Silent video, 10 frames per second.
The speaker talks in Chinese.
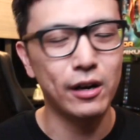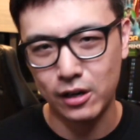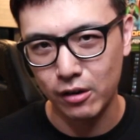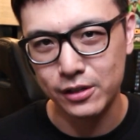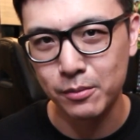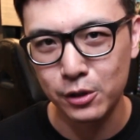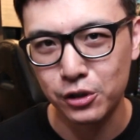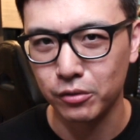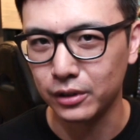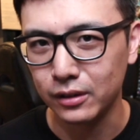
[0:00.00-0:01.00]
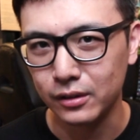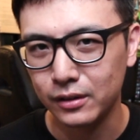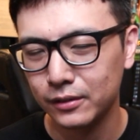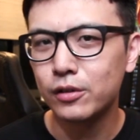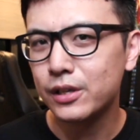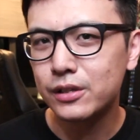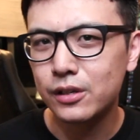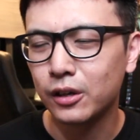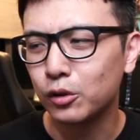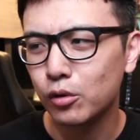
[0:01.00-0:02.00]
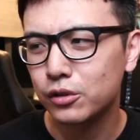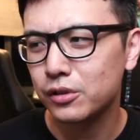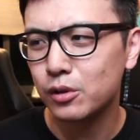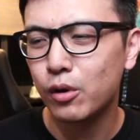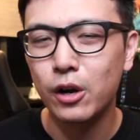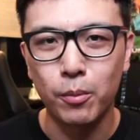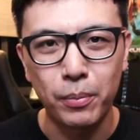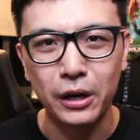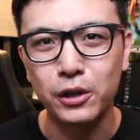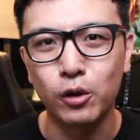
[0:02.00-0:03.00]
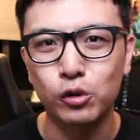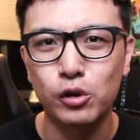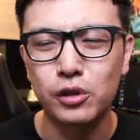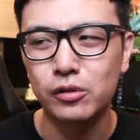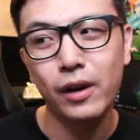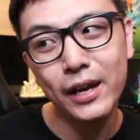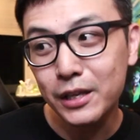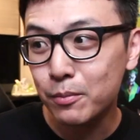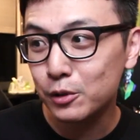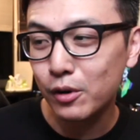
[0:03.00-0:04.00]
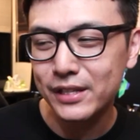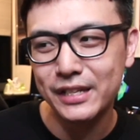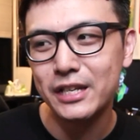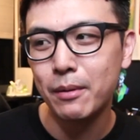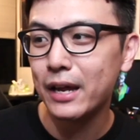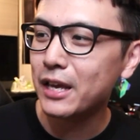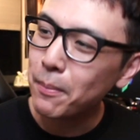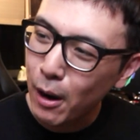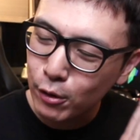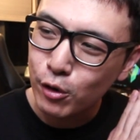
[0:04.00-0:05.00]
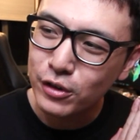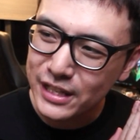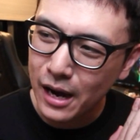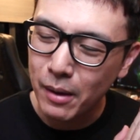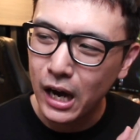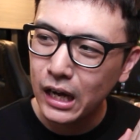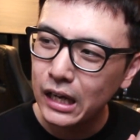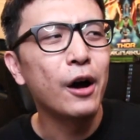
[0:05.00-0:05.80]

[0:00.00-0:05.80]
要搞这么久呢？然后甚至很多就是会有朋友都会说说，哎，你不是会剪接吗？哎，可以帮我用一下吗？